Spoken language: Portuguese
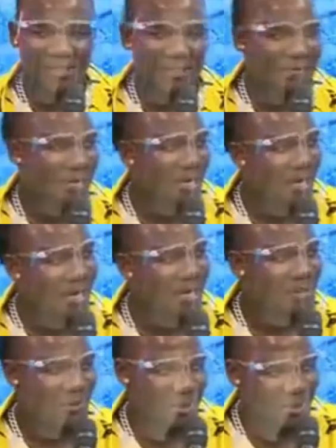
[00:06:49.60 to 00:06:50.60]
devagar,
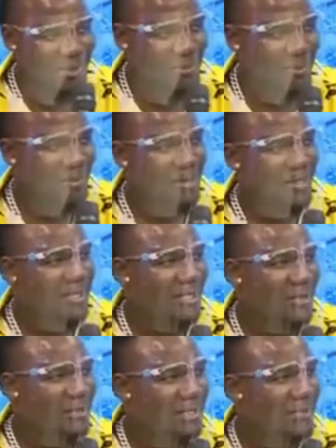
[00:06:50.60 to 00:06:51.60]
sozinho.
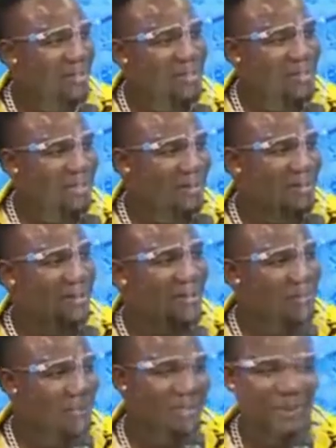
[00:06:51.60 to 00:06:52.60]
Então eu também tinha que
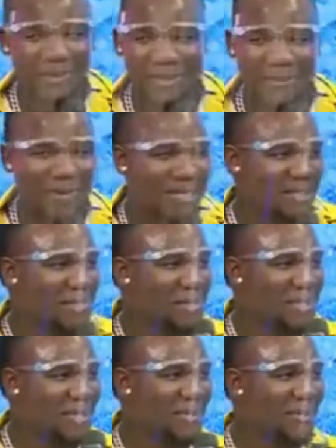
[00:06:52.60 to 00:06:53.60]
puxar outra parte exato,
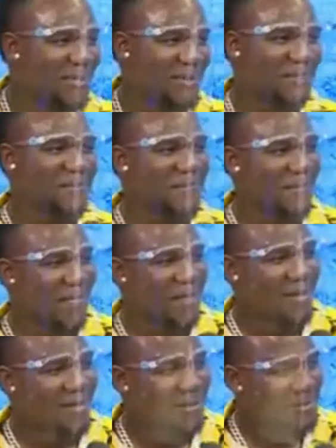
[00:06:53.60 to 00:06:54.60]
sozinho. Exato,
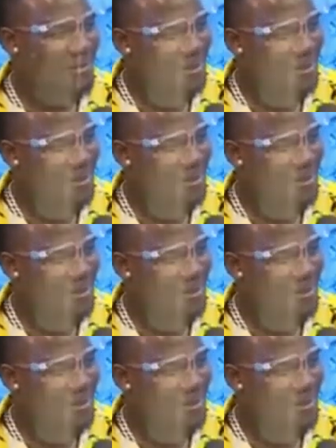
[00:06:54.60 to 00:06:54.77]
independentemente.